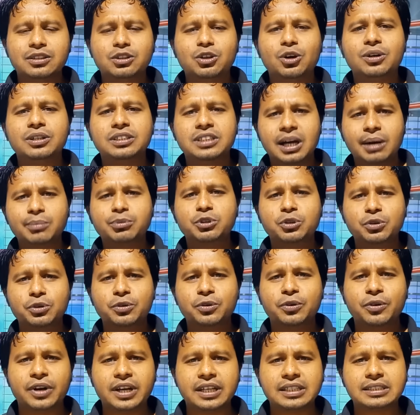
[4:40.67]
দৌড়ঝাঁপ
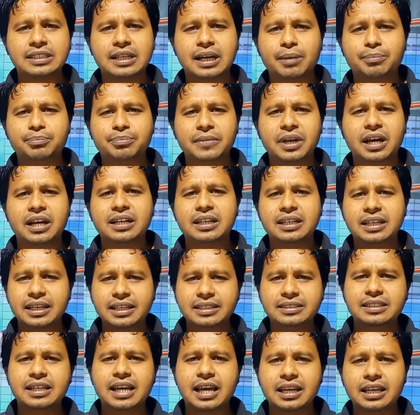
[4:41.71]
শুরু করেছে আপনার
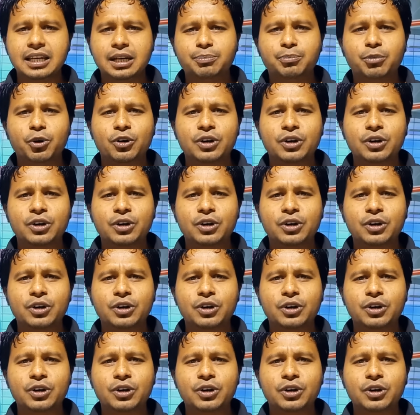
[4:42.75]
ইসরায়েলের